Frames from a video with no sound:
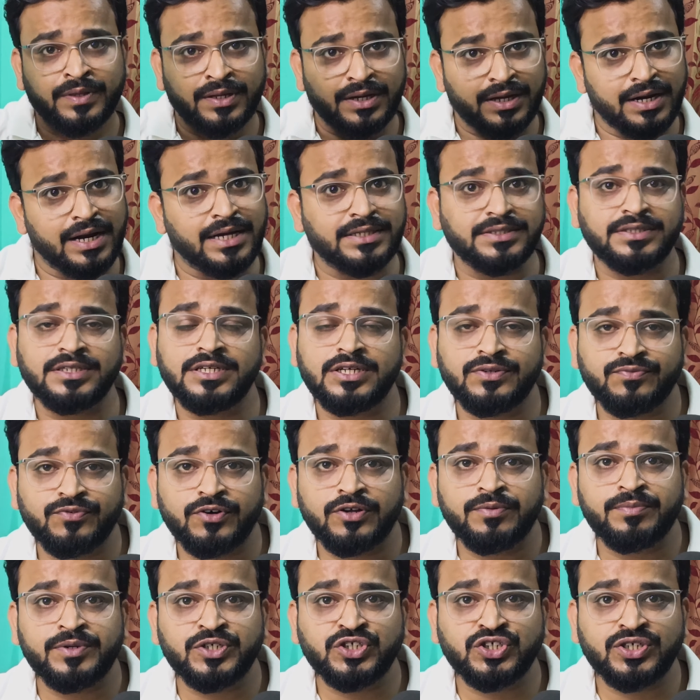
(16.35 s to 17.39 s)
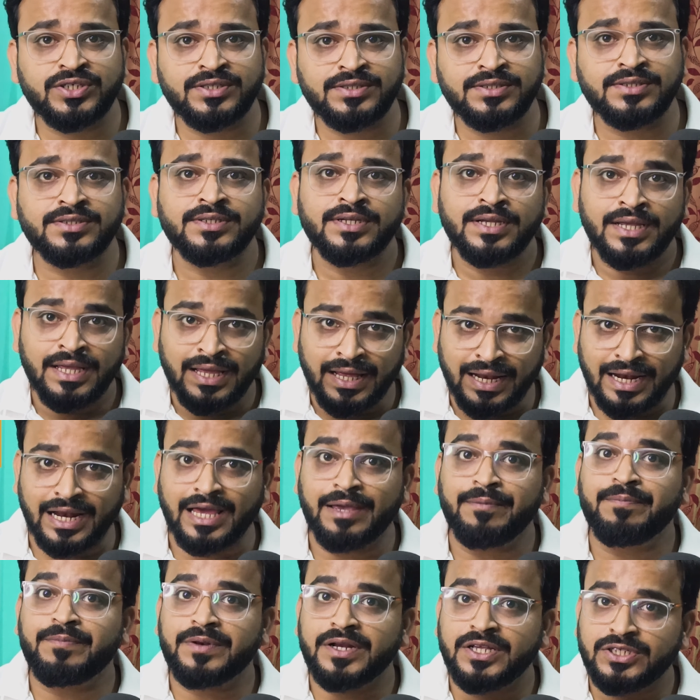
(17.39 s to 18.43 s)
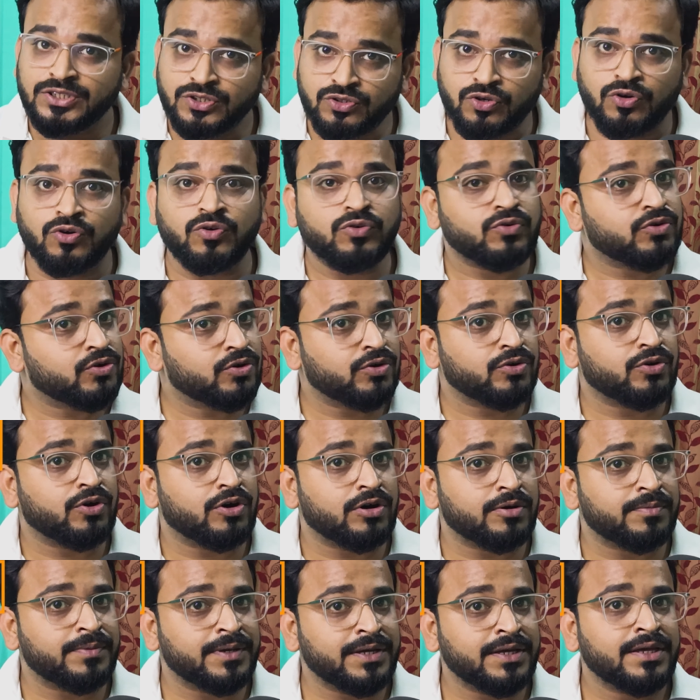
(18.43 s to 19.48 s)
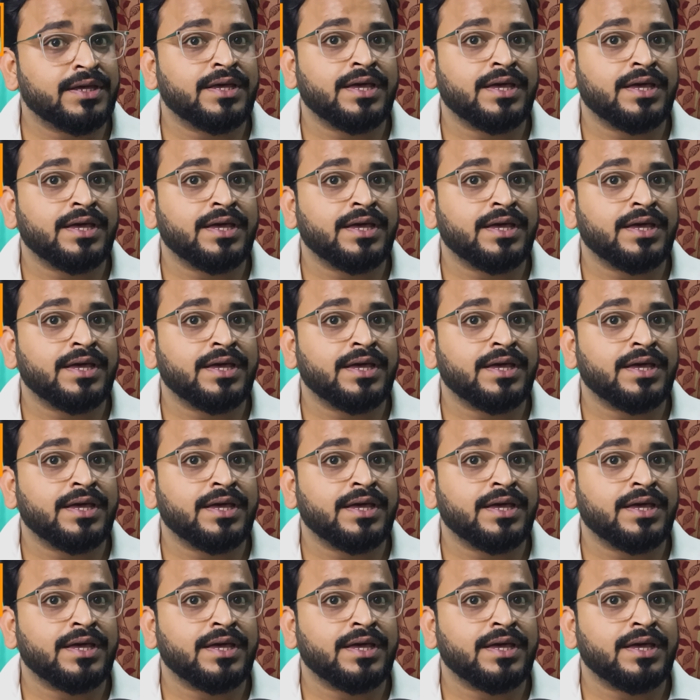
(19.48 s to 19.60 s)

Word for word: ক্লাসের ইনফরমেশনস লাইভ ক্লাস কখন কখন হবে